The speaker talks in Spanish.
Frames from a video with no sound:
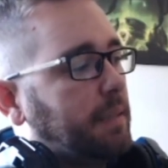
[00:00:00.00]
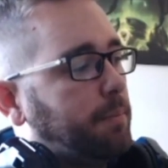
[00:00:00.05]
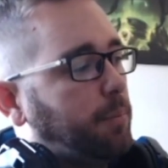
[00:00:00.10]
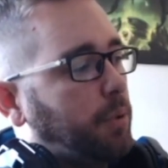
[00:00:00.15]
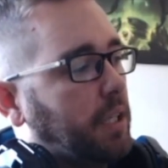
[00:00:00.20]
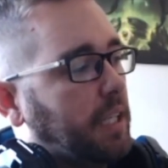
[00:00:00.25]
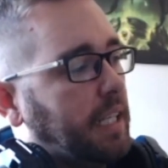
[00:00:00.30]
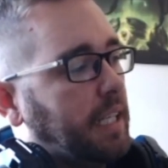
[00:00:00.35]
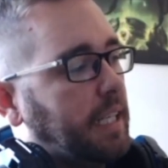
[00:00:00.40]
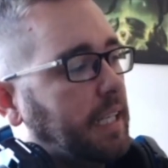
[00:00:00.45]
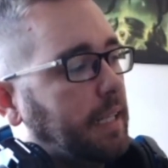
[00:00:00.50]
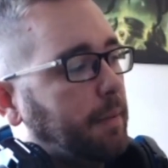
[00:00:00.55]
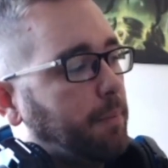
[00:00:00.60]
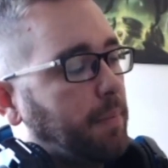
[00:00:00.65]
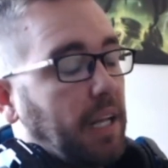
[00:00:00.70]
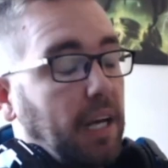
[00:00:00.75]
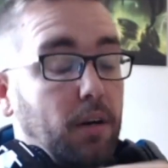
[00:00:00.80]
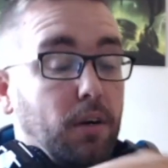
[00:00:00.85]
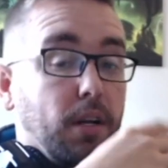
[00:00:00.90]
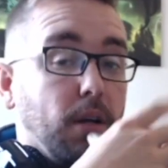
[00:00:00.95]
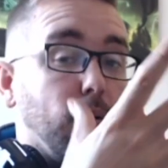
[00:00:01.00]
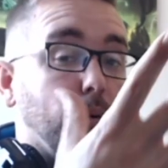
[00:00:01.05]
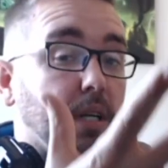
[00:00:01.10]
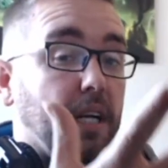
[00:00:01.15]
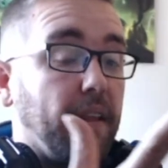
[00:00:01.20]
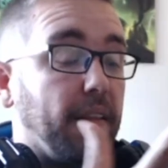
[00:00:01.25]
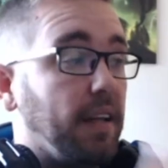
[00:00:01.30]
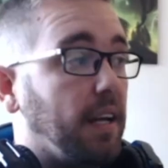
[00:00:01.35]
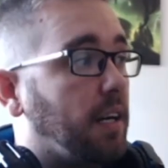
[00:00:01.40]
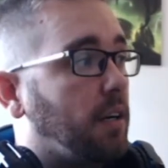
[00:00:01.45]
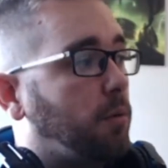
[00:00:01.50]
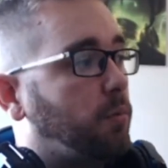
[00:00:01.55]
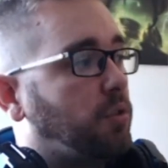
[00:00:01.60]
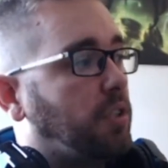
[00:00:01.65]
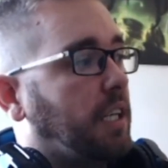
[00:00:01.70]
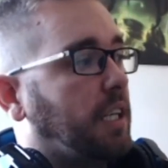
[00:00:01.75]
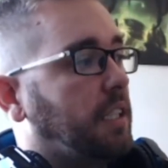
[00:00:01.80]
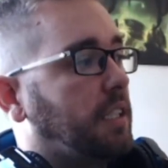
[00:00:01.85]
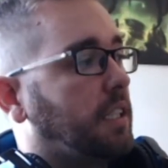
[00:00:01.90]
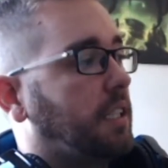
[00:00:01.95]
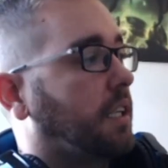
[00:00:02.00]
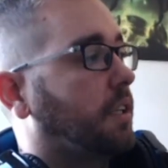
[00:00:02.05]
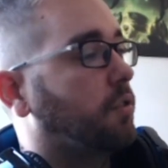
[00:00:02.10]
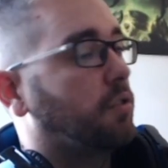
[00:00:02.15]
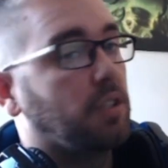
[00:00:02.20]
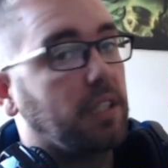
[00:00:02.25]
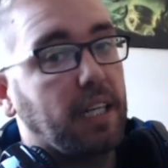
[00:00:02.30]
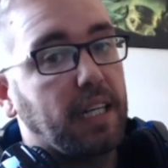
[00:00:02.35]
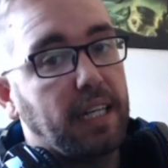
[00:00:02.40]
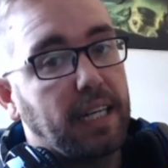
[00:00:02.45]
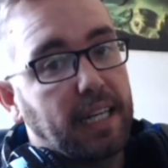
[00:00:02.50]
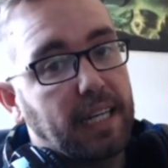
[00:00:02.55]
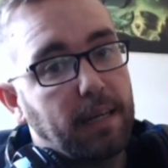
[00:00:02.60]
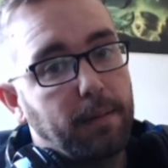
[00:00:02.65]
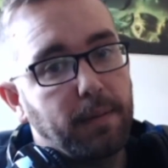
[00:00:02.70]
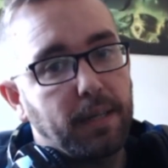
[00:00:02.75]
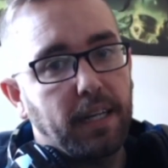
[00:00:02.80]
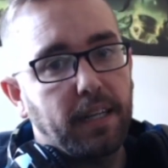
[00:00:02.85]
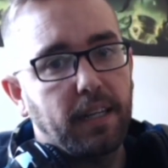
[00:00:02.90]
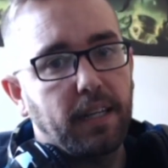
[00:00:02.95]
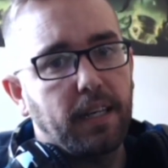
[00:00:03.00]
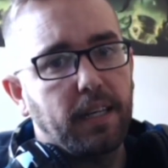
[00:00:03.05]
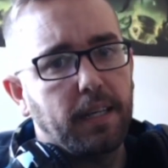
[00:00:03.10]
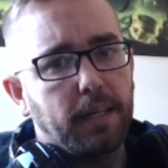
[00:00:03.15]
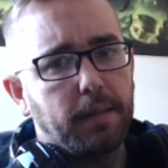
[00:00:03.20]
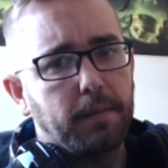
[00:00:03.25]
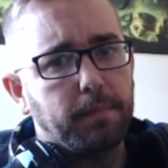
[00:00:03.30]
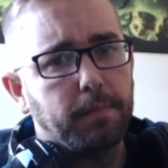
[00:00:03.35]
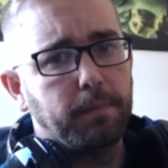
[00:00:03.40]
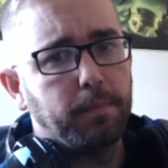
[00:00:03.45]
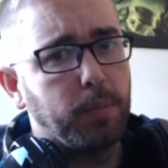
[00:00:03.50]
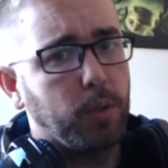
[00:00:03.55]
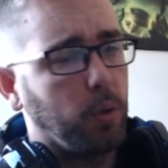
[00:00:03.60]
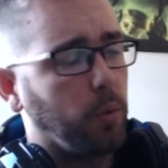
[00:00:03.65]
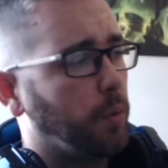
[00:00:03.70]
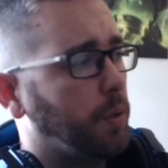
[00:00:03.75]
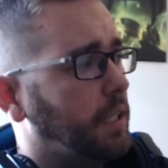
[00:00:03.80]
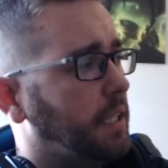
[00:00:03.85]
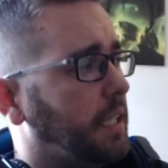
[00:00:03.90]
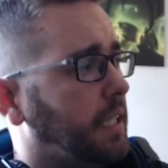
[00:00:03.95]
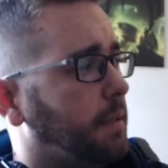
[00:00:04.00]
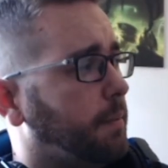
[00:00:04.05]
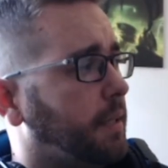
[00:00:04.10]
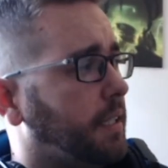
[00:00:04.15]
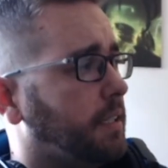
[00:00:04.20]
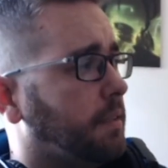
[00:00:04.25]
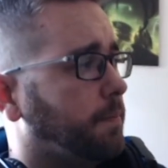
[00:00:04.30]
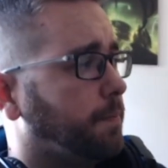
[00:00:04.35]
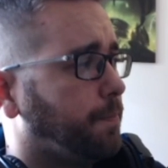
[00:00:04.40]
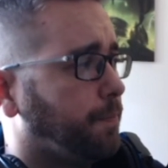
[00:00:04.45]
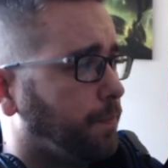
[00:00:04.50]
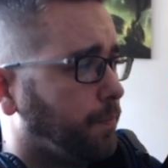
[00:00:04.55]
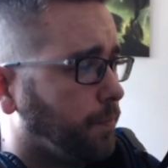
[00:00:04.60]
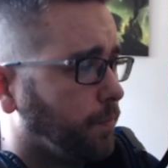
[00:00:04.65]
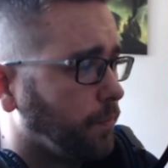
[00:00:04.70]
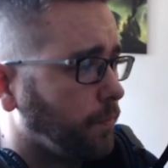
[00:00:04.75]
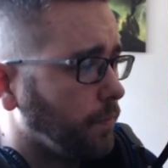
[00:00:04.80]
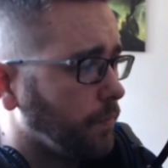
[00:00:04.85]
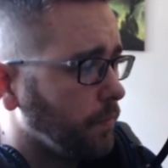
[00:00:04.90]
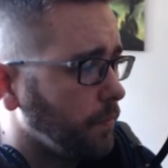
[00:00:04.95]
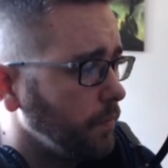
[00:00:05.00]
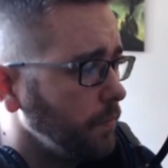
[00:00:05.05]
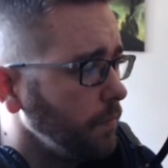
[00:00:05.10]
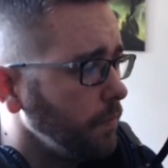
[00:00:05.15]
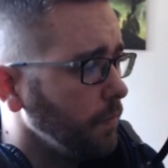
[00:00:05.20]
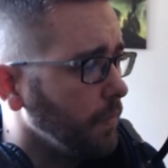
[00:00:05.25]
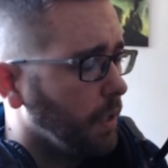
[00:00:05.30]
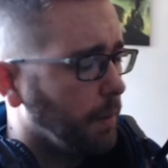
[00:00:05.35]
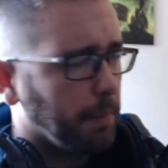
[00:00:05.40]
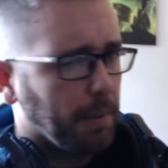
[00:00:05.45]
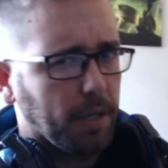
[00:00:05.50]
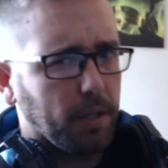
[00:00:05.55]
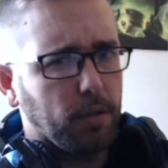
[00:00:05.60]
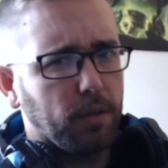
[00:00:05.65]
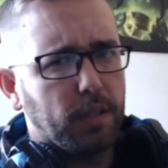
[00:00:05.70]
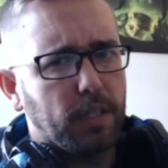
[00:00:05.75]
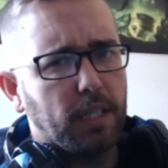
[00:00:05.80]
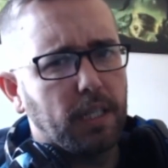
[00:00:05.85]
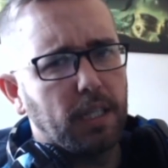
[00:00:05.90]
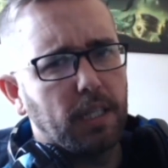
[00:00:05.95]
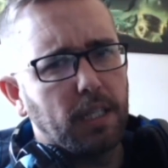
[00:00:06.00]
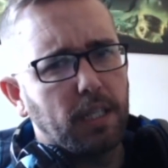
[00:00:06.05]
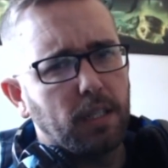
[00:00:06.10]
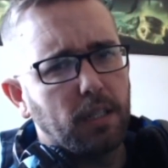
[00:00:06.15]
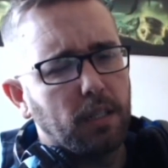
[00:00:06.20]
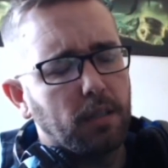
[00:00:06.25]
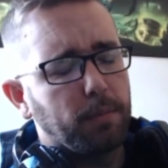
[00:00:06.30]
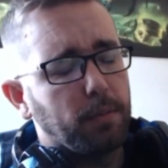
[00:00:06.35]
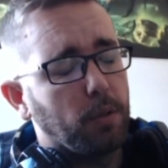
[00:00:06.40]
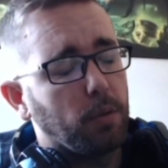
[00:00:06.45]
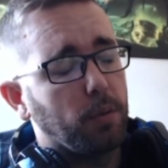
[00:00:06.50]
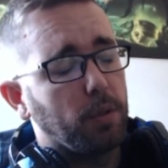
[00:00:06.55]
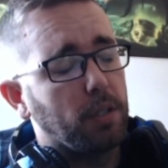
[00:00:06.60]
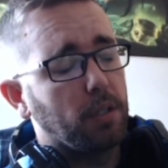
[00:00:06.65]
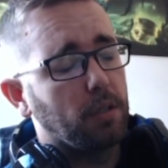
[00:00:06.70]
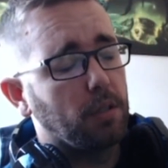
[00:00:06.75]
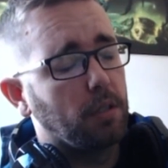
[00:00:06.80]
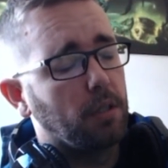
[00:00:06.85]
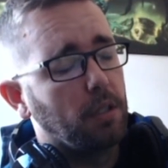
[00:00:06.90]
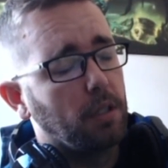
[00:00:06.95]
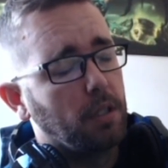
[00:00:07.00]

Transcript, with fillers: porque a la hora de gradearlo mucha gente te aconseja la cámara de ProWin y demás. Perdón, de ProWin no.